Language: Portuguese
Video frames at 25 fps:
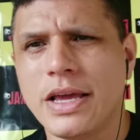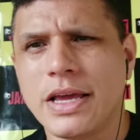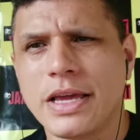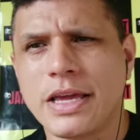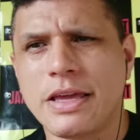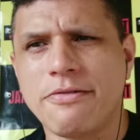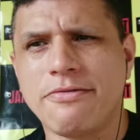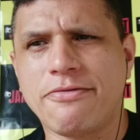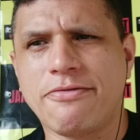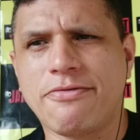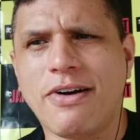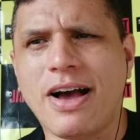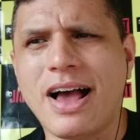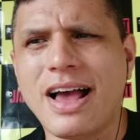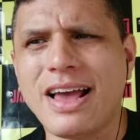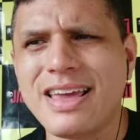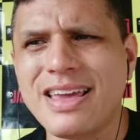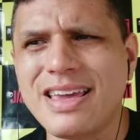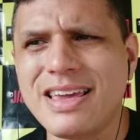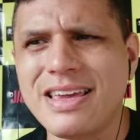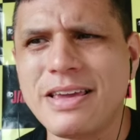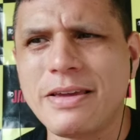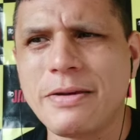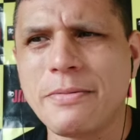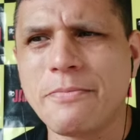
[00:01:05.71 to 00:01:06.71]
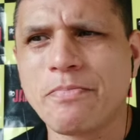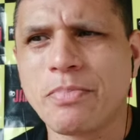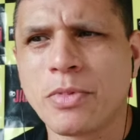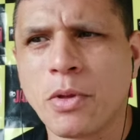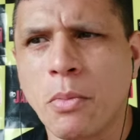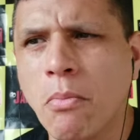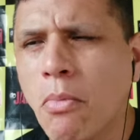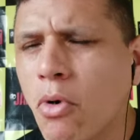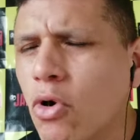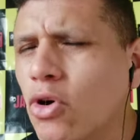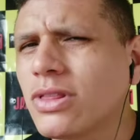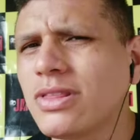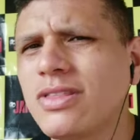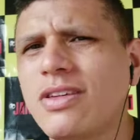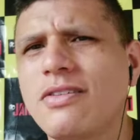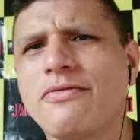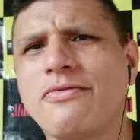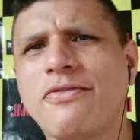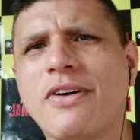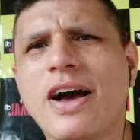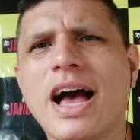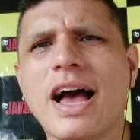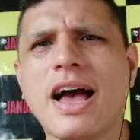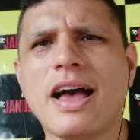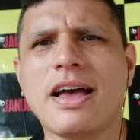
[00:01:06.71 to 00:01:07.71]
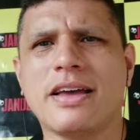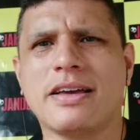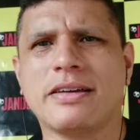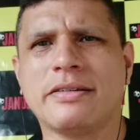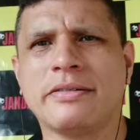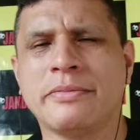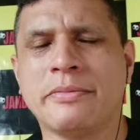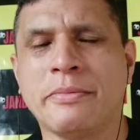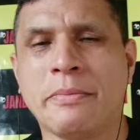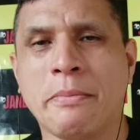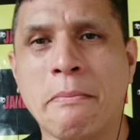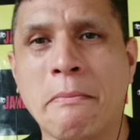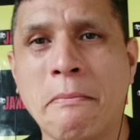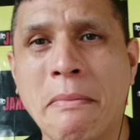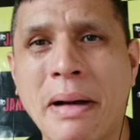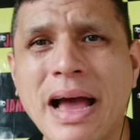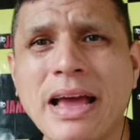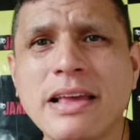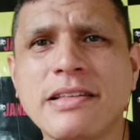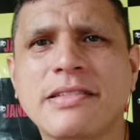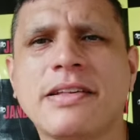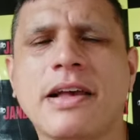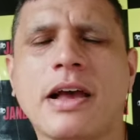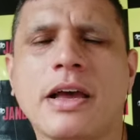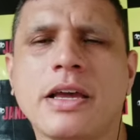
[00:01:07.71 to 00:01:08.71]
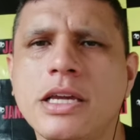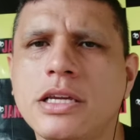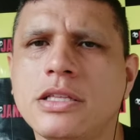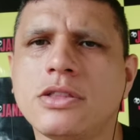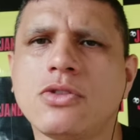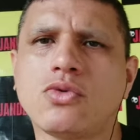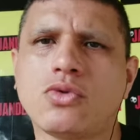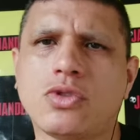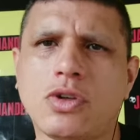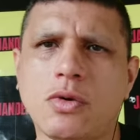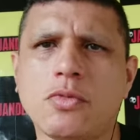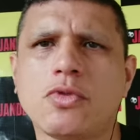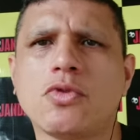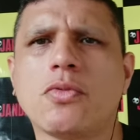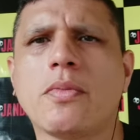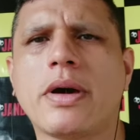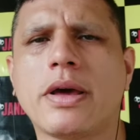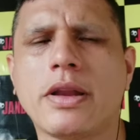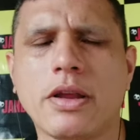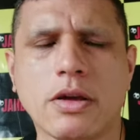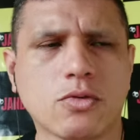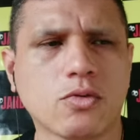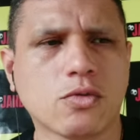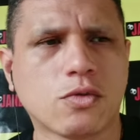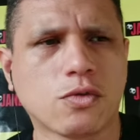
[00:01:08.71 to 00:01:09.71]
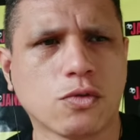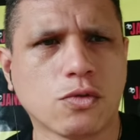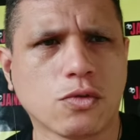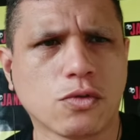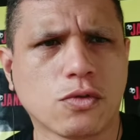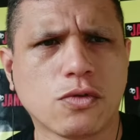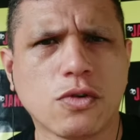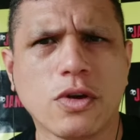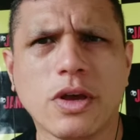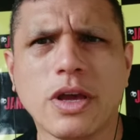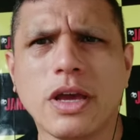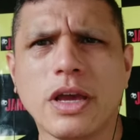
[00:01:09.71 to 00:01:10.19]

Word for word: que vai motivar mais ainda o time do Mariano Sousa.